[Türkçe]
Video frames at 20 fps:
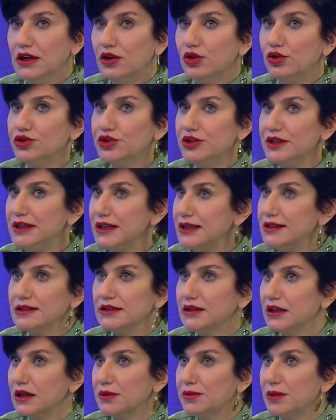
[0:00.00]
Onun için
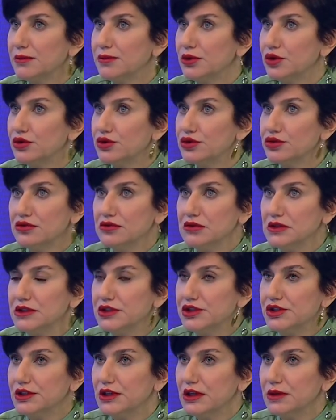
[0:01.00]
yazın da yapabiliyorsunuz,
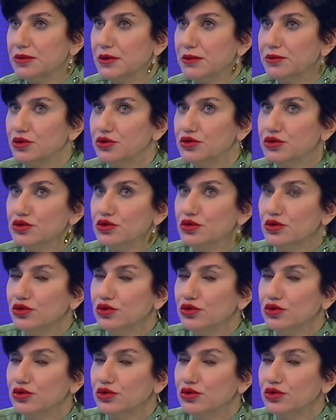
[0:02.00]
kışın da yapabiliyorsunuz.